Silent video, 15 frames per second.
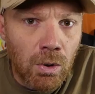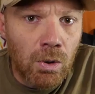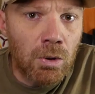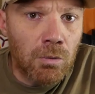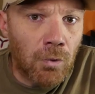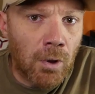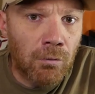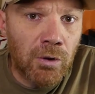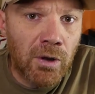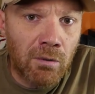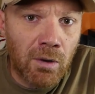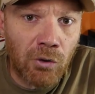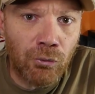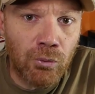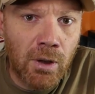Une fois que vous
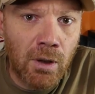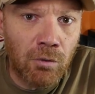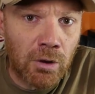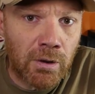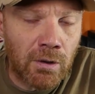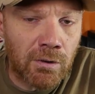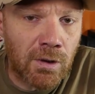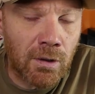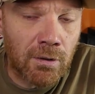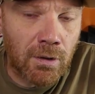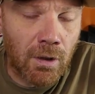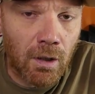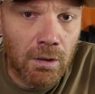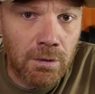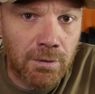avez ressoudé votre
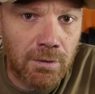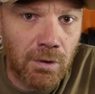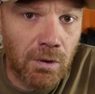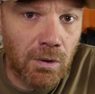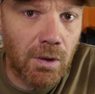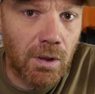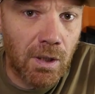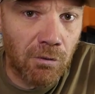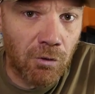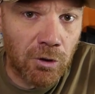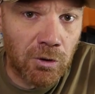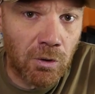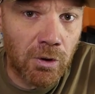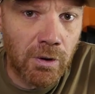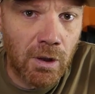XT30 euh, et
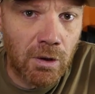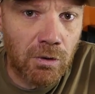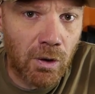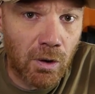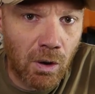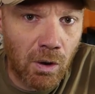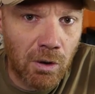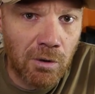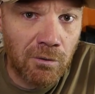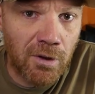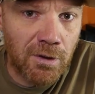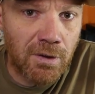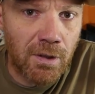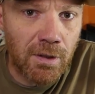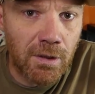votre connecteur euh,
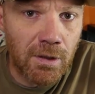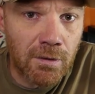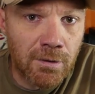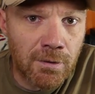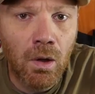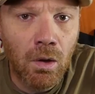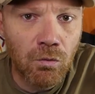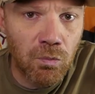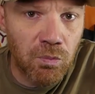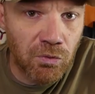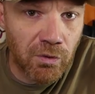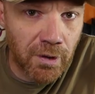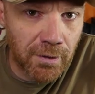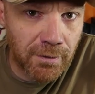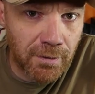VTX, vous
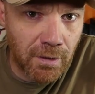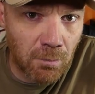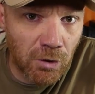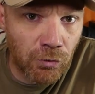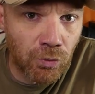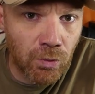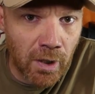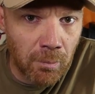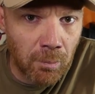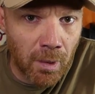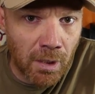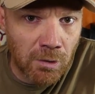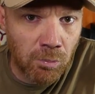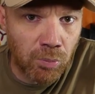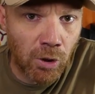pouvez tamer tous les
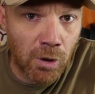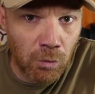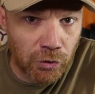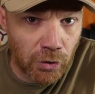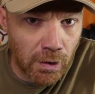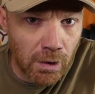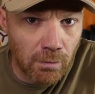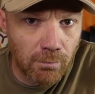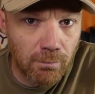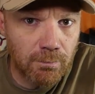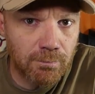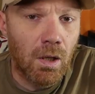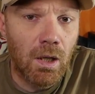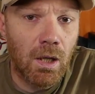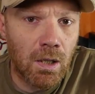pads pour les moteurs.
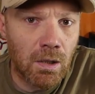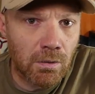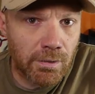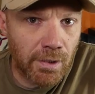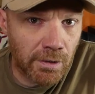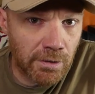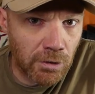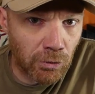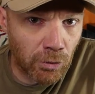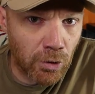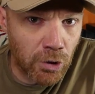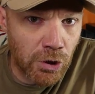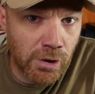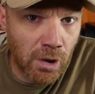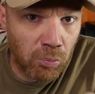Et dernier
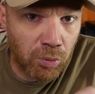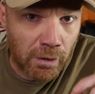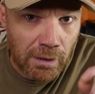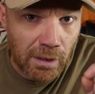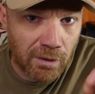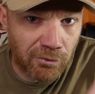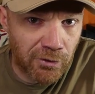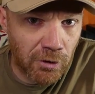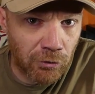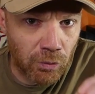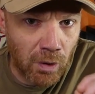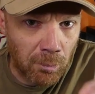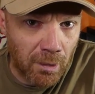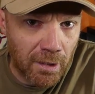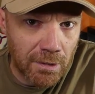truc chiant pour que la FC
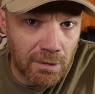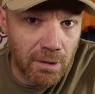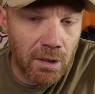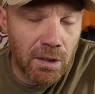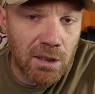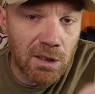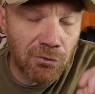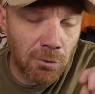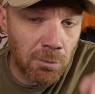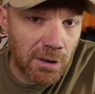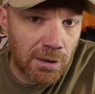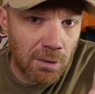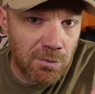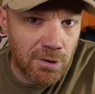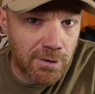soit prête, il faut
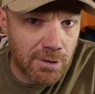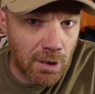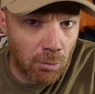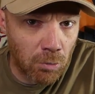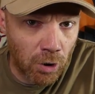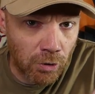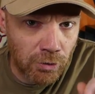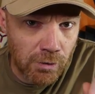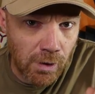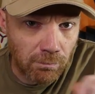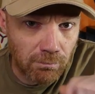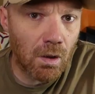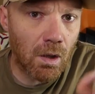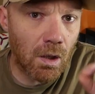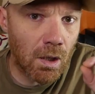mettre les petits cils en bloc dedans.
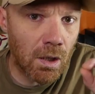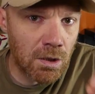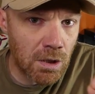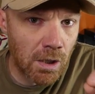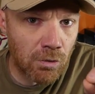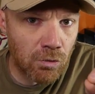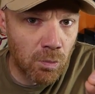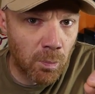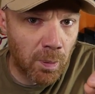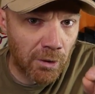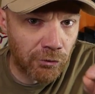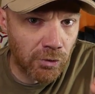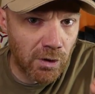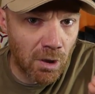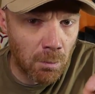Et je les coupe
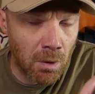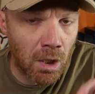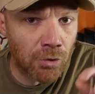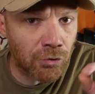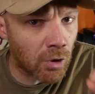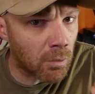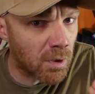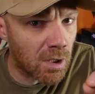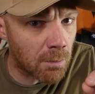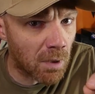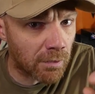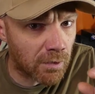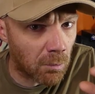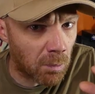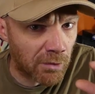personnellement à 2
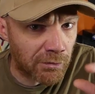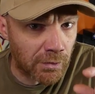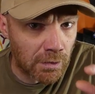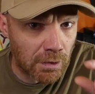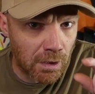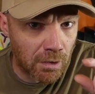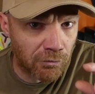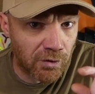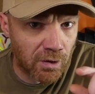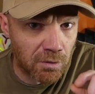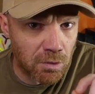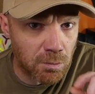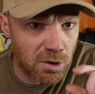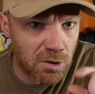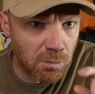mm dépassant de la FC
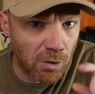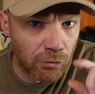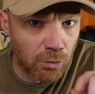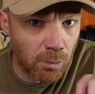avec une petite pince